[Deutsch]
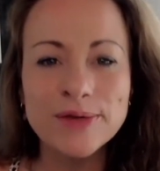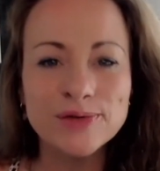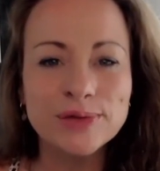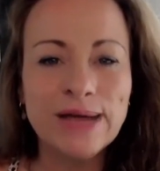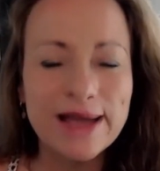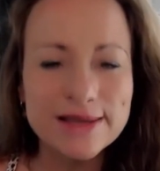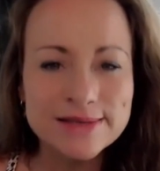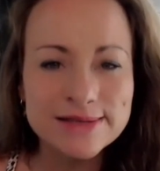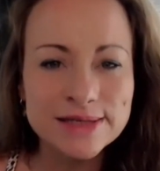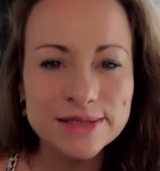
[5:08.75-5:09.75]
dass du
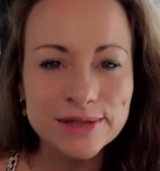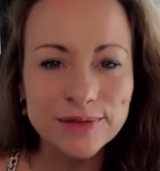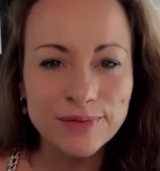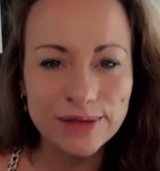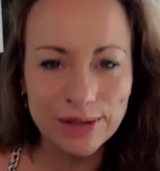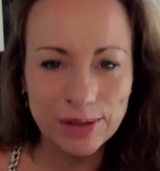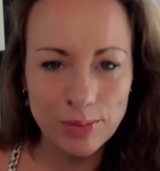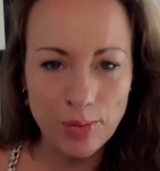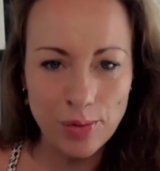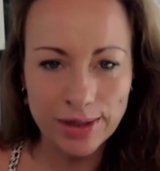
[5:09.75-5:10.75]
geistig
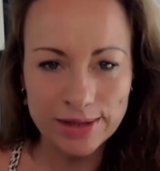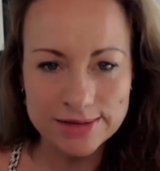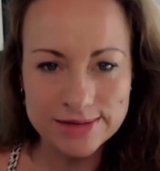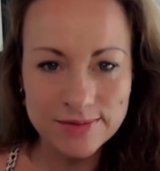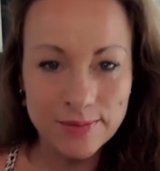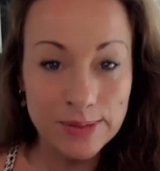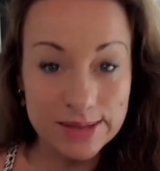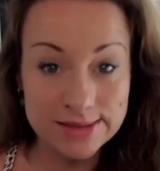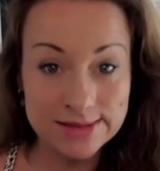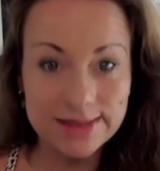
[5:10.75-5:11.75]
wiedergeboren
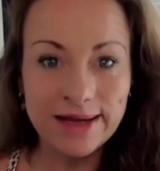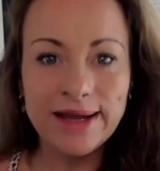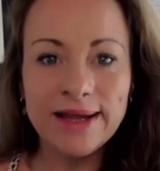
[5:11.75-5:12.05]
bist.